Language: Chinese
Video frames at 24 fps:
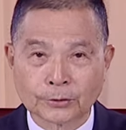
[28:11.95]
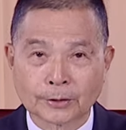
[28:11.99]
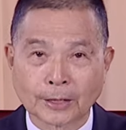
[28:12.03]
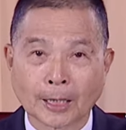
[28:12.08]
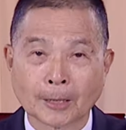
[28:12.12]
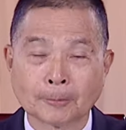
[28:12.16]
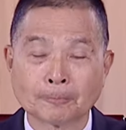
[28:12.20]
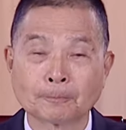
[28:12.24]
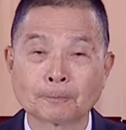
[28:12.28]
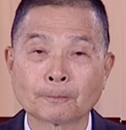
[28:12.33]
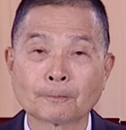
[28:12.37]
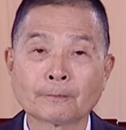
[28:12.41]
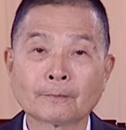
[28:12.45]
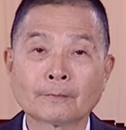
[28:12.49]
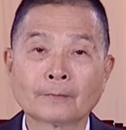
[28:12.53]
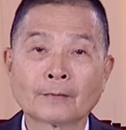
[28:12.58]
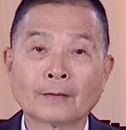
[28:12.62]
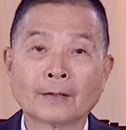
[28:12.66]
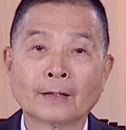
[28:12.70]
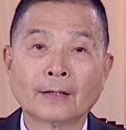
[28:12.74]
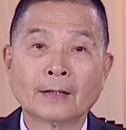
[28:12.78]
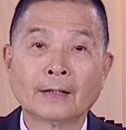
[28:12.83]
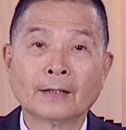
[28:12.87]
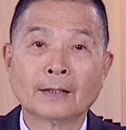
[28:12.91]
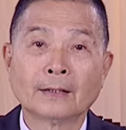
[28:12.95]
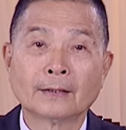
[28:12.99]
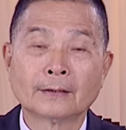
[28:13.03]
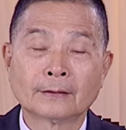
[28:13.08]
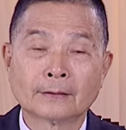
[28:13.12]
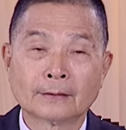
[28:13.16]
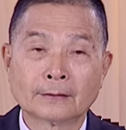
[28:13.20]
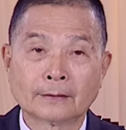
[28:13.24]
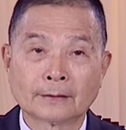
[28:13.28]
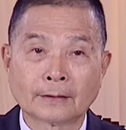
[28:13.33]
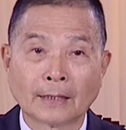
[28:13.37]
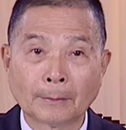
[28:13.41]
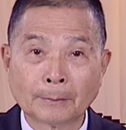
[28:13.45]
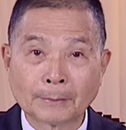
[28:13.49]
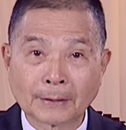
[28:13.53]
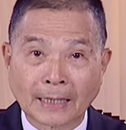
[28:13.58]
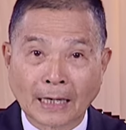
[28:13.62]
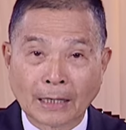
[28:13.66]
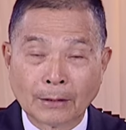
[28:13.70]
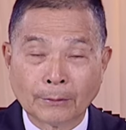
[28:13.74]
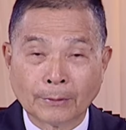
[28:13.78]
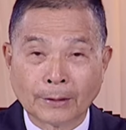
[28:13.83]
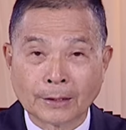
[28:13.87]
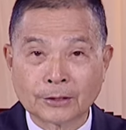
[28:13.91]
长他们
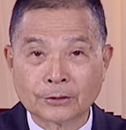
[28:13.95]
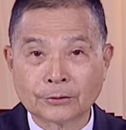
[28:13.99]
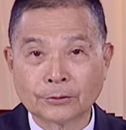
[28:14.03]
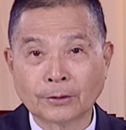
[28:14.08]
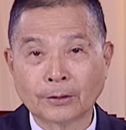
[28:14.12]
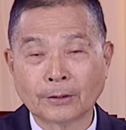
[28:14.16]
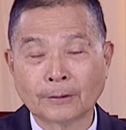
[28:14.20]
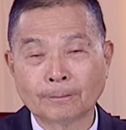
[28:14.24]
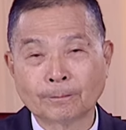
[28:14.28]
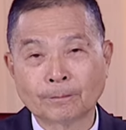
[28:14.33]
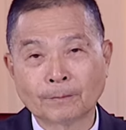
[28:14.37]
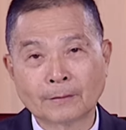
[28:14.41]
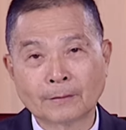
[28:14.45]
开完之后